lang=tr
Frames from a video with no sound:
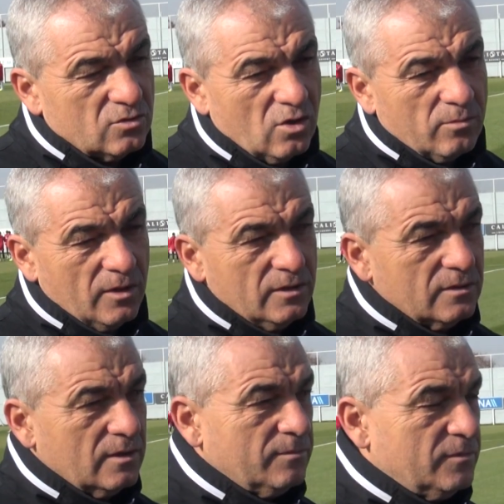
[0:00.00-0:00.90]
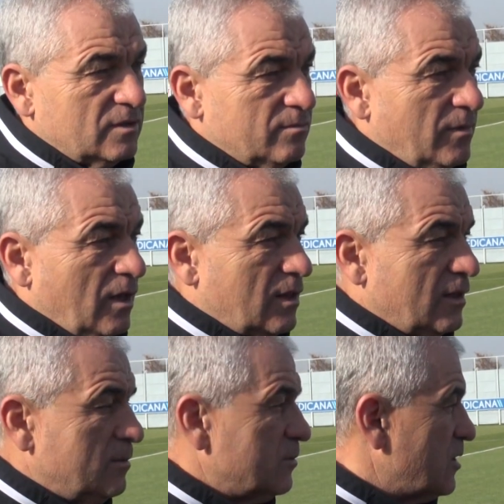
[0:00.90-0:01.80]
normalinde bizim
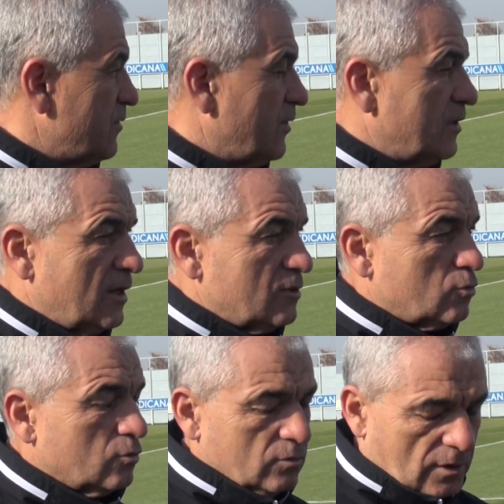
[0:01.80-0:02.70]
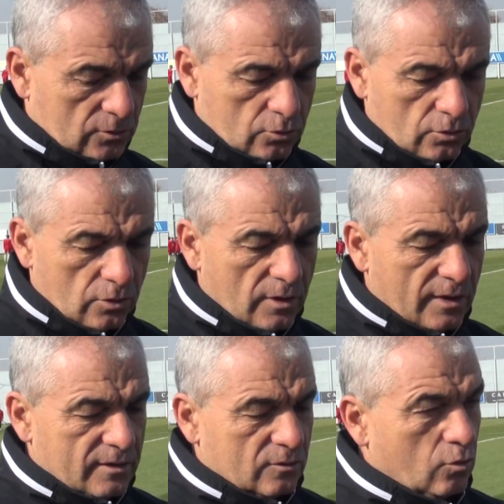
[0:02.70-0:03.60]
beklediğimiz şey federasyonun
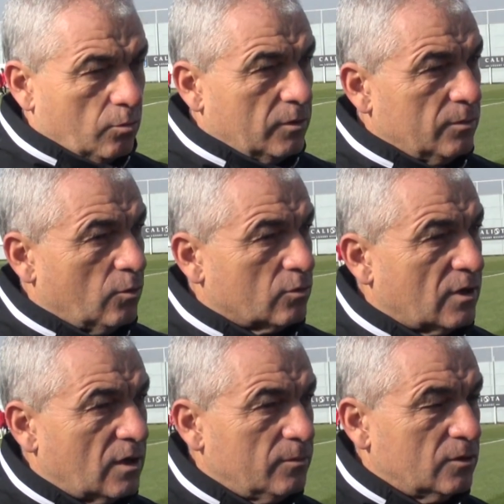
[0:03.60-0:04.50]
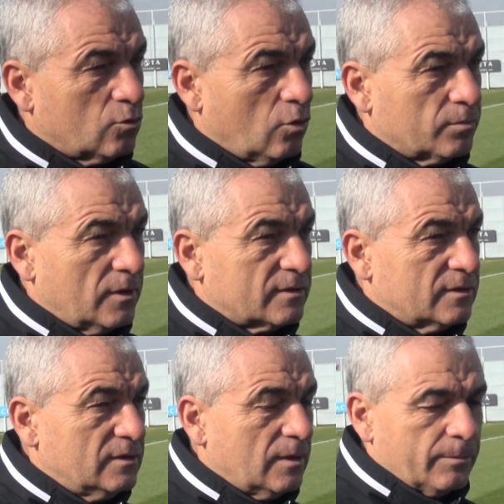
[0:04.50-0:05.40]
antrenörleri de toplayıp onlarla bir
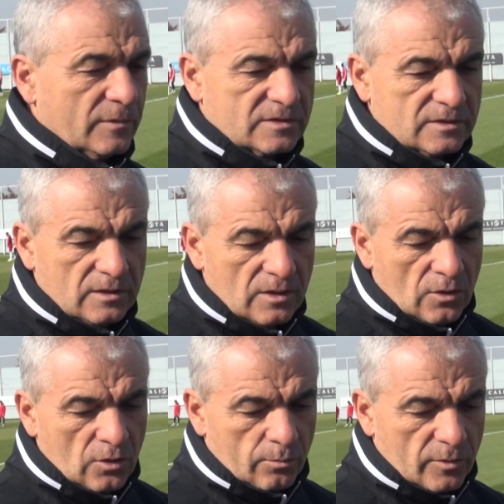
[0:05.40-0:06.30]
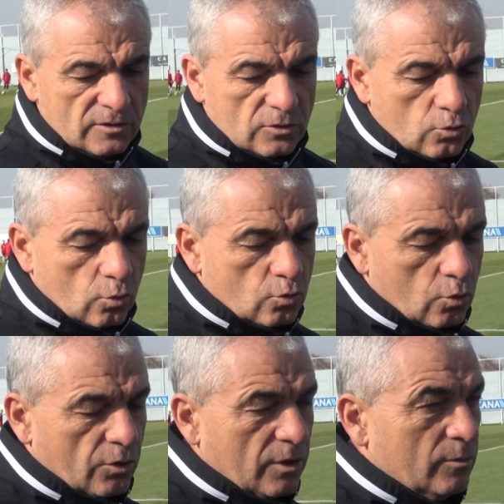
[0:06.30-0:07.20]
toplantı yapması bence çok
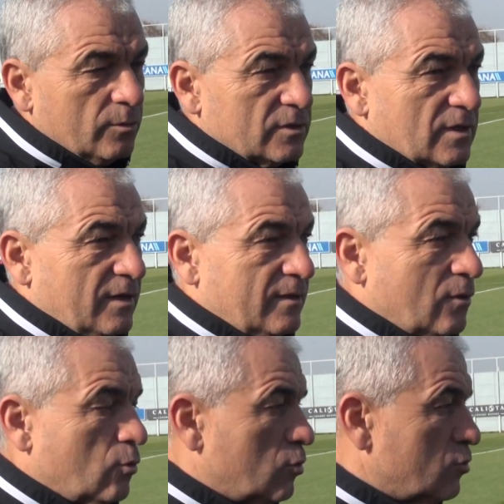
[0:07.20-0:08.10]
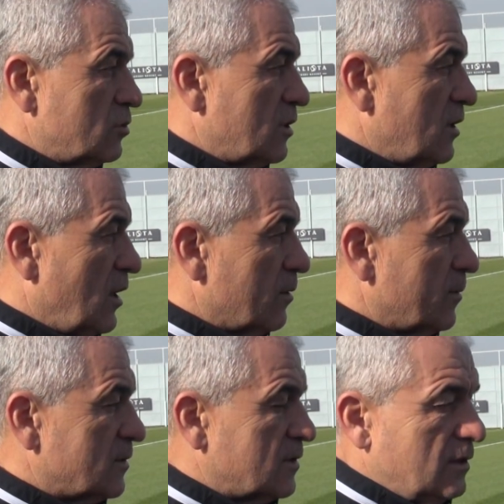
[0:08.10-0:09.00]
çok önemli. Bizlerin de görüşlerini
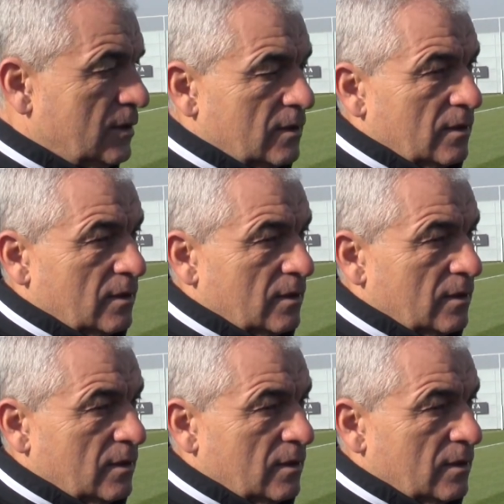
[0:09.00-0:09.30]
alması